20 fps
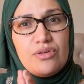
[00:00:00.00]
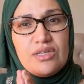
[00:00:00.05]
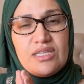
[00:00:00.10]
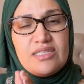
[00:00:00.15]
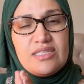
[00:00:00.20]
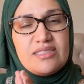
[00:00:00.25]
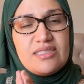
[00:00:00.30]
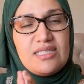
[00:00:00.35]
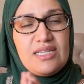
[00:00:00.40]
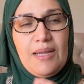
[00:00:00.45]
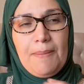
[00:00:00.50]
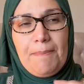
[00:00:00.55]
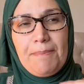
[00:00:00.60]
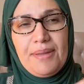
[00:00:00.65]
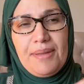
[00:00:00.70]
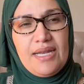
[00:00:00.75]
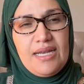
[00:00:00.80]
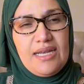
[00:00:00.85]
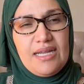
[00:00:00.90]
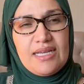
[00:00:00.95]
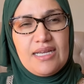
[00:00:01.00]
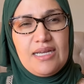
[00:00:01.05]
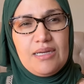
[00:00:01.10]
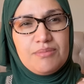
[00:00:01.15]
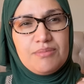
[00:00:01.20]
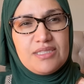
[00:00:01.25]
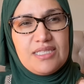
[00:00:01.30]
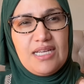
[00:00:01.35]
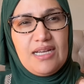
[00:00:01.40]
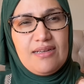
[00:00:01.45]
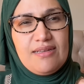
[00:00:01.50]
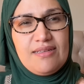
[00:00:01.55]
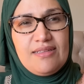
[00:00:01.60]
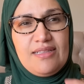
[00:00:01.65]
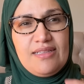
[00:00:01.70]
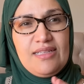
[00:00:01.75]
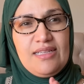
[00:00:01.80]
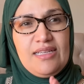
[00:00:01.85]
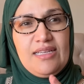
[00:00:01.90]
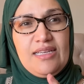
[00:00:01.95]
et l'appel là, comme ça.
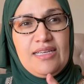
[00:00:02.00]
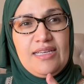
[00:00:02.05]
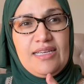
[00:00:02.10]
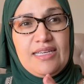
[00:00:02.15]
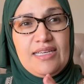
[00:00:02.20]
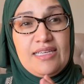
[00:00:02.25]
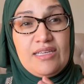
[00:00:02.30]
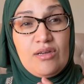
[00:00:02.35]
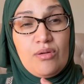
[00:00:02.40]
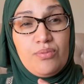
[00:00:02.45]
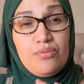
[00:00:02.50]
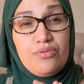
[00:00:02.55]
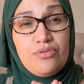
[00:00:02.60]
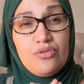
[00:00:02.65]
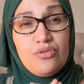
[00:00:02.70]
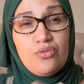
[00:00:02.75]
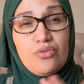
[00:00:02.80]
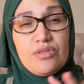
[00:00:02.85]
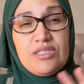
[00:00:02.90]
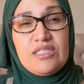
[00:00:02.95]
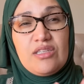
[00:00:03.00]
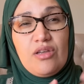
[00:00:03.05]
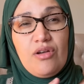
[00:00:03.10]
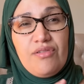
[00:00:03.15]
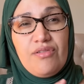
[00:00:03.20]
Et en plus, nous, on était